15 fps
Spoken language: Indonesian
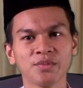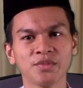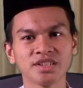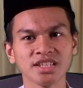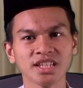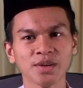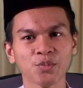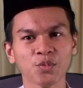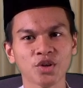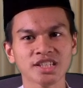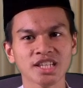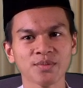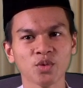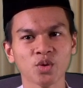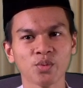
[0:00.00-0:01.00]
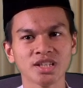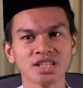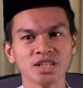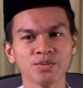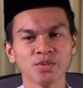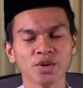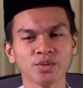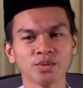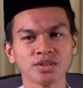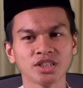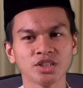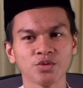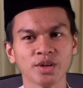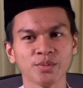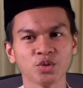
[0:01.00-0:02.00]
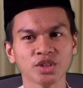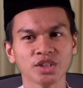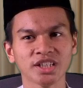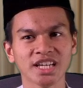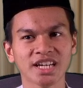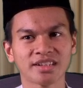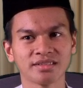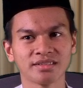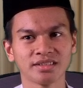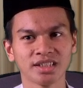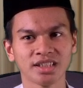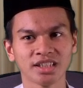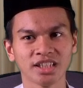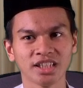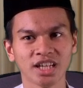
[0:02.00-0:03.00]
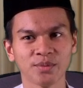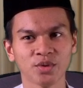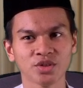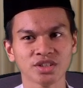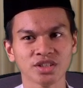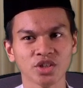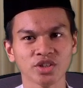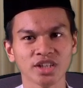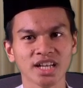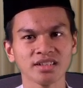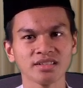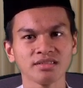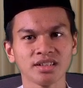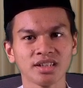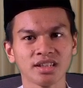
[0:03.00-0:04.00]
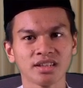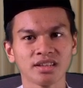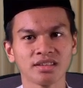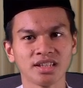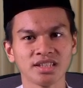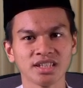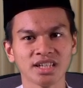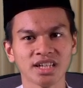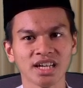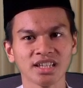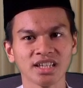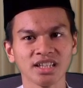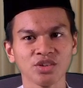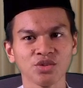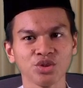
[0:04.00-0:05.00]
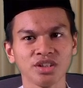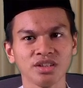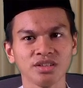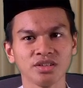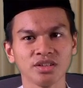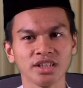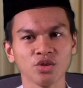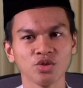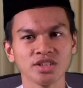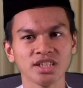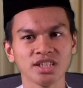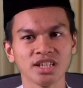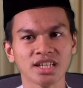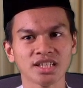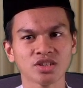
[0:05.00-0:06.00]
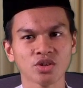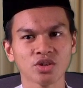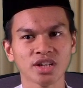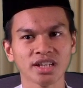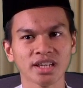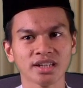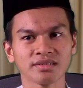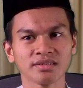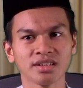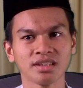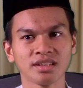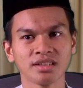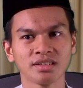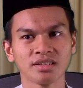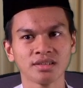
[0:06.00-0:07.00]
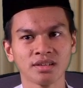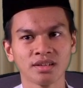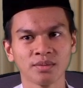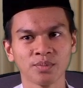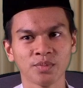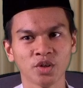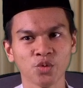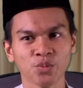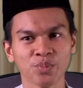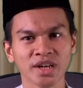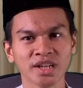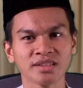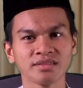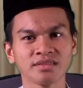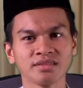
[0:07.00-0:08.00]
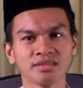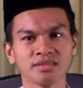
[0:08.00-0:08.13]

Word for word: mestinya puasa membuat jiwa, jiwamu tenang, tidak emosional, dan jika Anda diuji dengan seorang yang pengumpat,